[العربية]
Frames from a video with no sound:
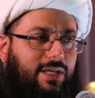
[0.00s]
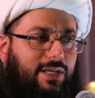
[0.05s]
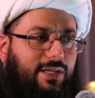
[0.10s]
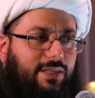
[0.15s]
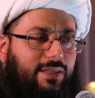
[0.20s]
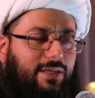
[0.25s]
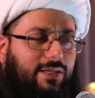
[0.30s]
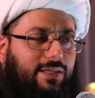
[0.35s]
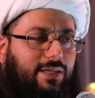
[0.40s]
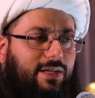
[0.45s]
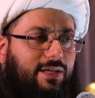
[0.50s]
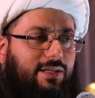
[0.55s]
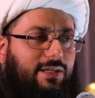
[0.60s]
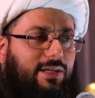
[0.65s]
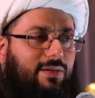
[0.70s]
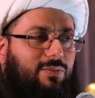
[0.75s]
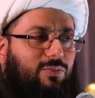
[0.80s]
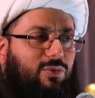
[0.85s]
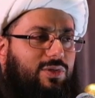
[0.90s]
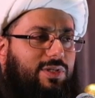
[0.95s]
اذا كان
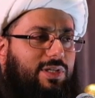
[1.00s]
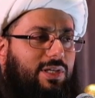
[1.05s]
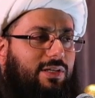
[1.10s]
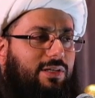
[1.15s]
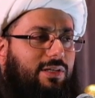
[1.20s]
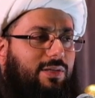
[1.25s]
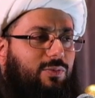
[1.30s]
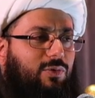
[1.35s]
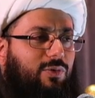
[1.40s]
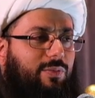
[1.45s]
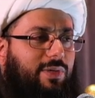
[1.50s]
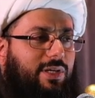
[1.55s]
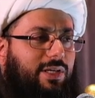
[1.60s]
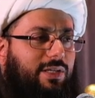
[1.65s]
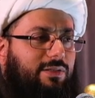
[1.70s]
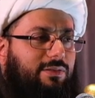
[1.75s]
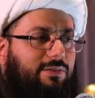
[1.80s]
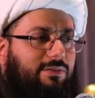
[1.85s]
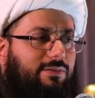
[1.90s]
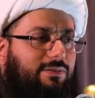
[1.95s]
المسلم
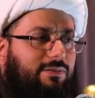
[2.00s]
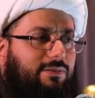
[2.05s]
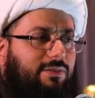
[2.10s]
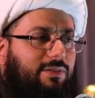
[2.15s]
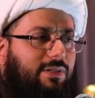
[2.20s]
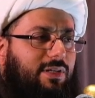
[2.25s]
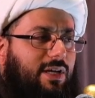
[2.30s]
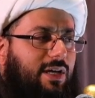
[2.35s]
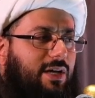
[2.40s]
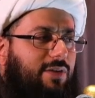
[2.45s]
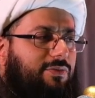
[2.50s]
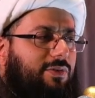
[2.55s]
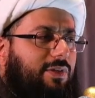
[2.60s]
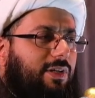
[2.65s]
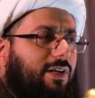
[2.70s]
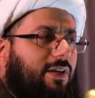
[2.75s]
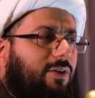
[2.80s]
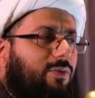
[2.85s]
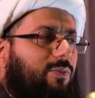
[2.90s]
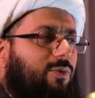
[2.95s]
من
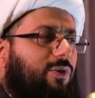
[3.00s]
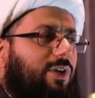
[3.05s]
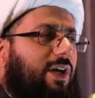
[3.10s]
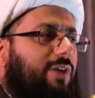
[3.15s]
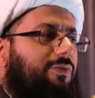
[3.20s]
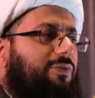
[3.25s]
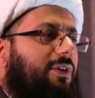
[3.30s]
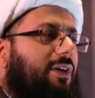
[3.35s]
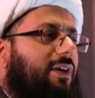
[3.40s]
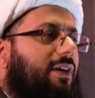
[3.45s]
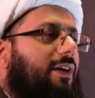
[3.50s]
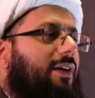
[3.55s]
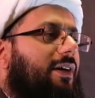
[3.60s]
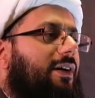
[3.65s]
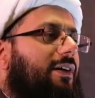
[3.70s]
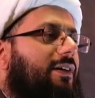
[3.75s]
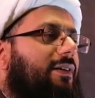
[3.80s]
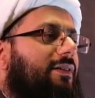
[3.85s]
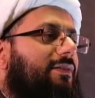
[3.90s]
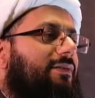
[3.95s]
كافرا او
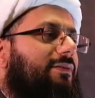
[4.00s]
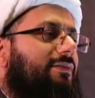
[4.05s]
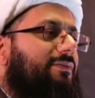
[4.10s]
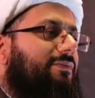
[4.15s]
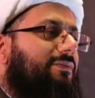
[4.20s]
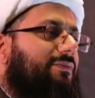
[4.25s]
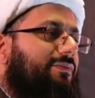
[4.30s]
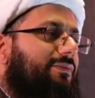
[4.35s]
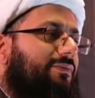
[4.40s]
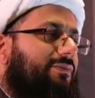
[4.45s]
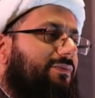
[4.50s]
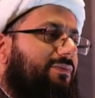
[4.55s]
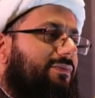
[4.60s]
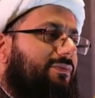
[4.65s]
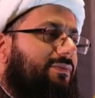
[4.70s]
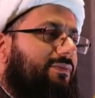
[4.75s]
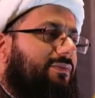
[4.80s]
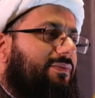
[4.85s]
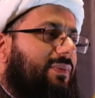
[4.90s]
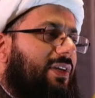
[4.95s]
منافقا
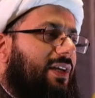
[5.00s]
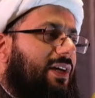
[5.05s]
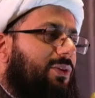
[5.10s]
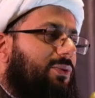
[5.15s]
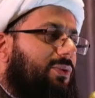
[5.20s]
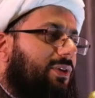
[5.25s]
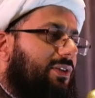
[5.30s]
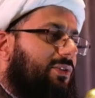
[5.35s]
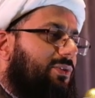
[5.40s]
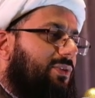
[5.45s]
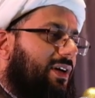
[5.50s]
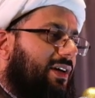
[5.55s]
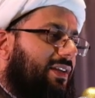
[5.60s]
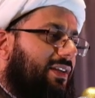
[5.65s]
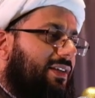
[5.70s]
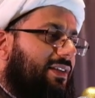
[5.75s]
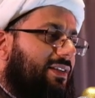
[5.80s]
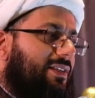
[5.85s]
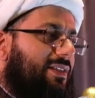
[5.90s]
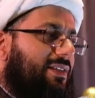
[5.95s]
لا يرد
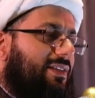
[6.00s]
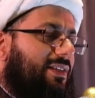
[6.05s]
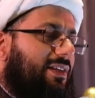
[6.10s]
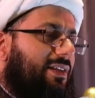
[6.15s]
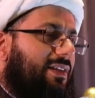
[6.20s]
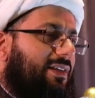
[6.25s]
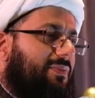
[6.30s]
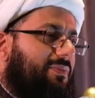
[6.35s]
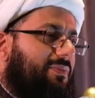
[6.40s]
عليه السلام